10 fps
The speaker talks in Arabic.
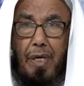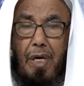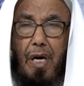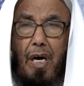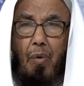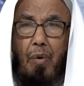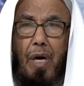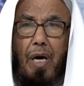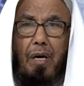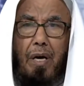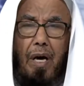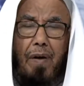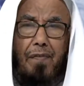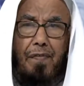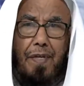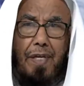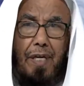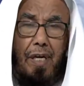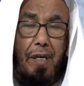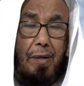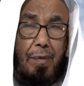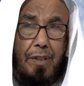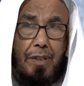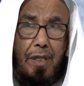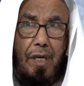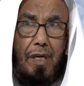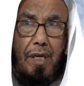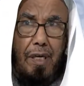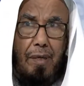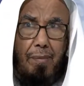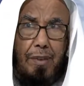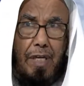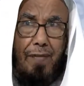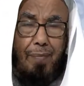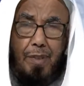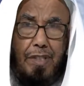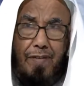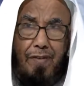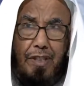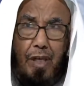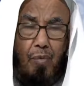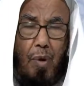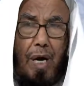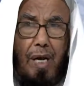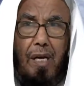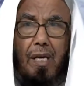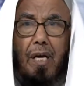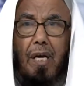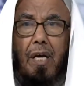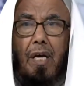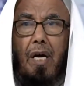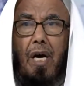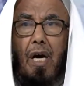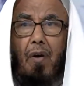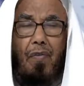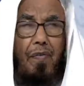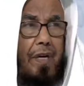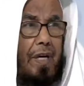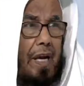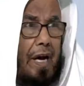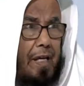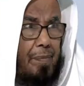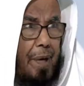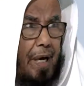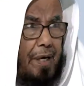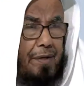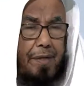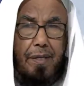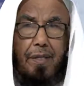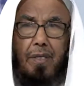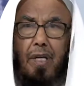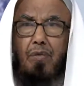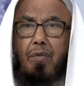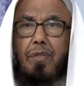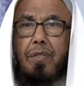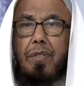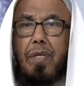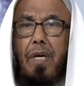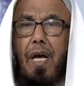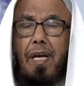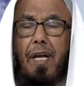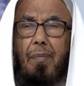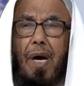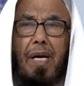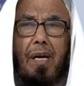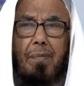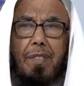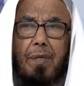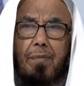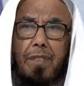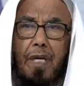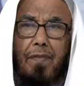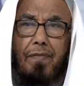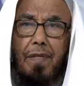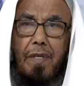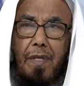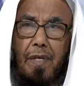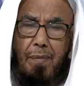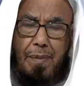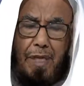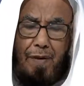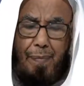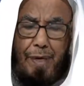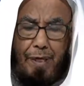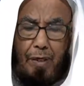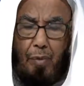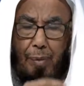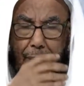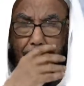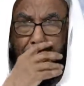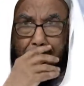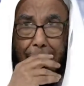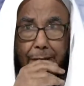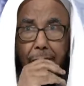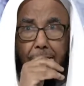أو يقرأ في المصحف مصحف الجوال أو في الآيباد يجوز لأنه ما يلمس المصحف المصحف بينك وبين الشاشة